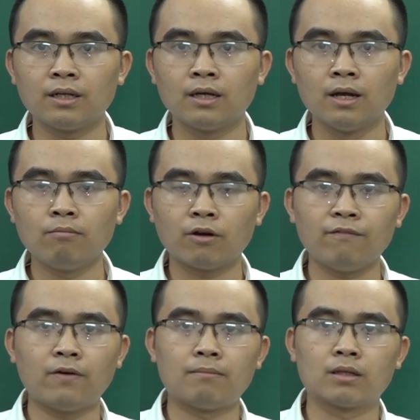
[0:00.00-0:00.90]
đi. Một
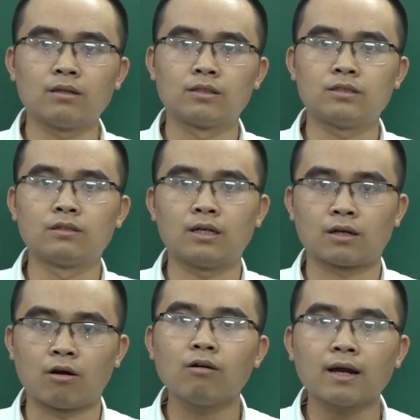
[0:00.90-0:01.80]
cái phần mà tưởng chừng là
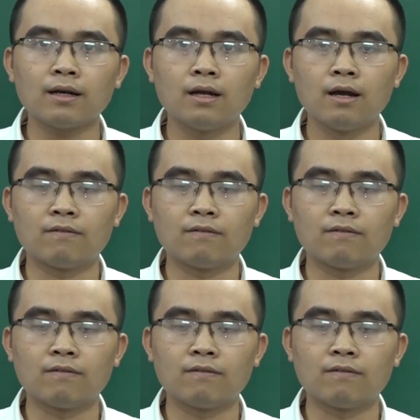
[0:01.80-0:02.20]
khó khăn